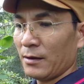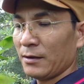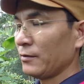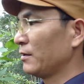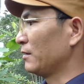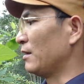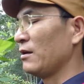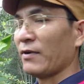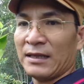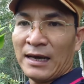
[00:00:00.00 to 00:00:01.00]
à,
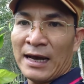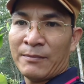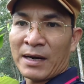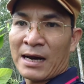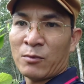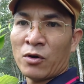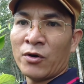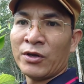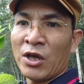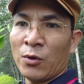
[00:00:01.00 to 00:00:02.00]
thì như vậy thì ai mà ra mồ
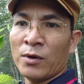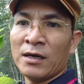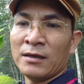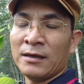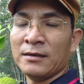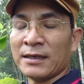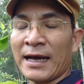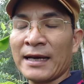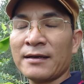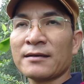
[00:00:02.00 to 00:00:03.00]
hôi nhiều hơn những người
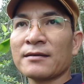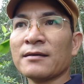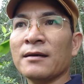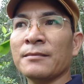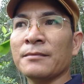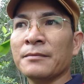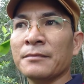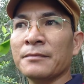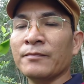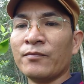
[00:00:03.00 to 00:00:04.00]
khác
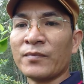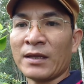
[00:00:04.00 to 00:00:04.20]
um,